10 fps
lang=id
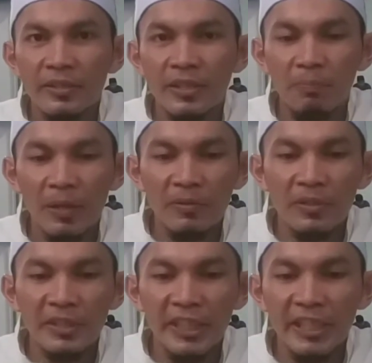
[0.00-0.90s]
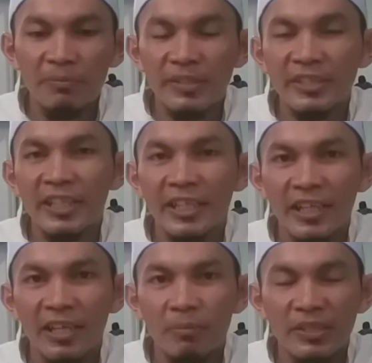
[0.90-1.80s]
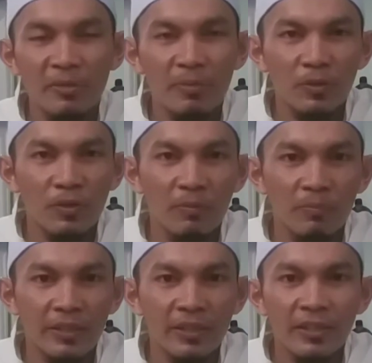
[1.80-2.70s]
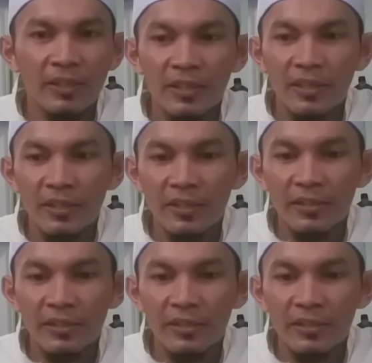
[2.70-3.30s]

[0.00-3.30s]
tepat uh, di masjid kita Masjid Baitur Rahman uh,